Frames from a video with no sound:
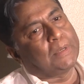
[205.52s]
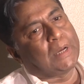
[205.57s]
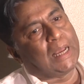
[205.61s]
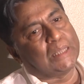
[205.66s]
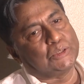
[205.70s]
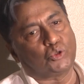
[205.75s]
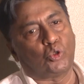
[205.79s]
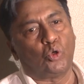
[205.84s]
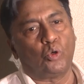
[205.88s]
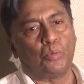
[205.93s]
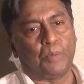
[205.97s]

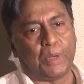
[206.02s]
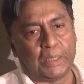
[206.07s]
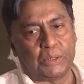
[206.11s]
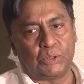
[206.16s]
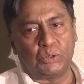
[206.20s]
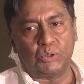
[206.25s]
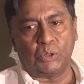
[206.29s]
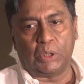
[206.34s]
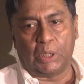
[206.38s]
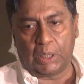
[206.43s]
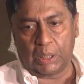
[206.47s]
কাজ করবার
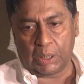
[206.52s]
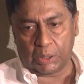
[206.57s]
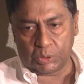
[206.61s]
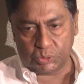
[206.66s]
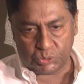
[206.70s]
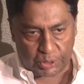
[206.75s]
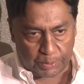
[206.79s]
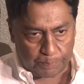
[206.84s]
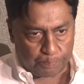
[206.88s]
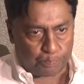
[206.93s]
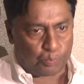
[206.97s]

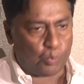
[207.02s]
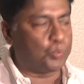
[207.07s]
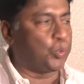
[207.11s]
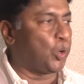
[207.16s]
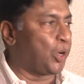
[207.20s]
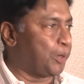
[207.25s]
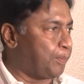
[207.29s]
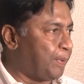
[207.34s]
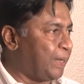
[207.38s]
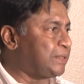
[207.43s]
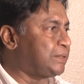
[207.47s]
যে
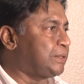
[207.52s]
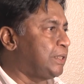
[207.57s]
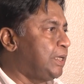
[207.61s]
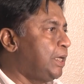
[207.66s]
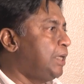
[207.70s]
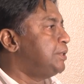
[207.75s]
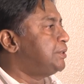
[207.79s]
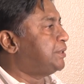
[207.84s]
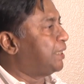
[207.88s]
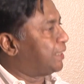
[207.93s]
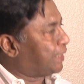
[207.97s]
পরিবেশ
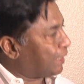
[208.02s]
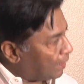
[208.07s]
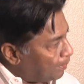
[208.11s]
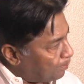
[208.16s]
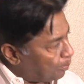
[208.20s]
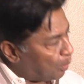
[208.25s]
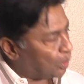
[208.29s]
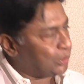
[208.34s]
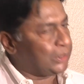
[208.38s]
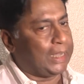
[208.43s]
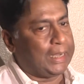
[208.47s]
সেটাকে
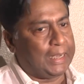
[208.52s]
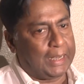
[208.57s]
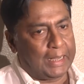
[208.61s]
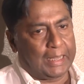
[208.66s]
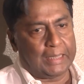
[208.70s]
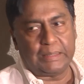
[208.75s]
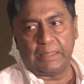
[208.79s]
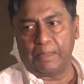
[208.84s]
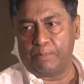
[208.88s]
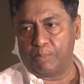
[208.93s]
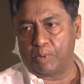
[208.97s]
বজায়
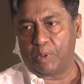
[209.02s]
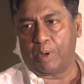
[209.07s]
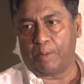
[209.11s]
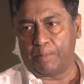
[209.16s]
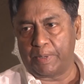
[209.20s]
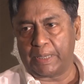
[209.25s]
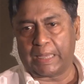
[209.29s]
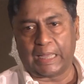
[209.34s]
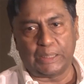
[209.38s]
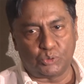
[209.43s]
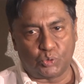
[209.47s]
রেখেছে এবং
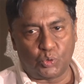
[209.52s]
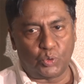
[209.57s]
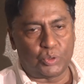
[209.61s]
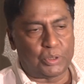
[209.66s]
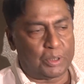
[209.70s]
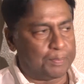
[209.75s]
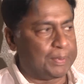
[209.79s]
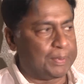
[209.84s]
আমি কাজ করতে